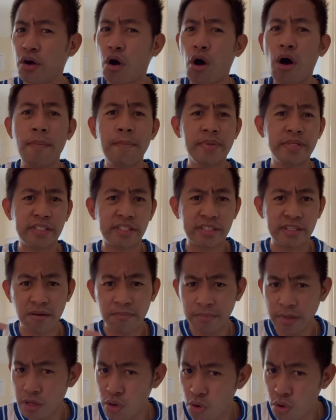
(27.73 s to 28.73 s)
comments
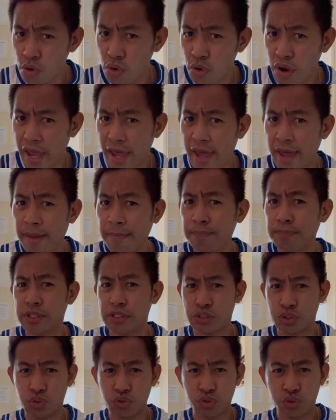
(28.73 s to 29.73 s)
down below, and
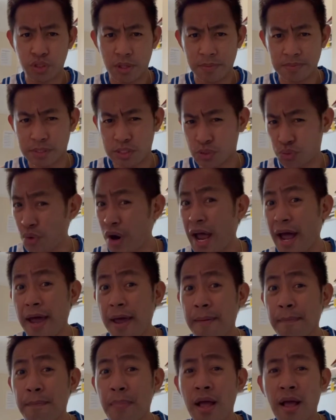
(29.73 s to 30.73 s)
please do
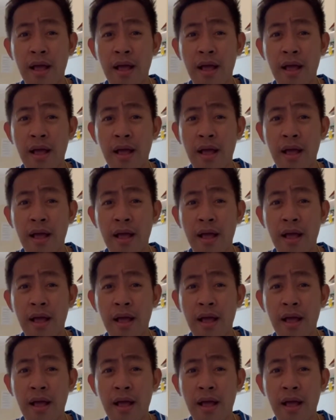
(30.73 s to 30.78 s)
subscribe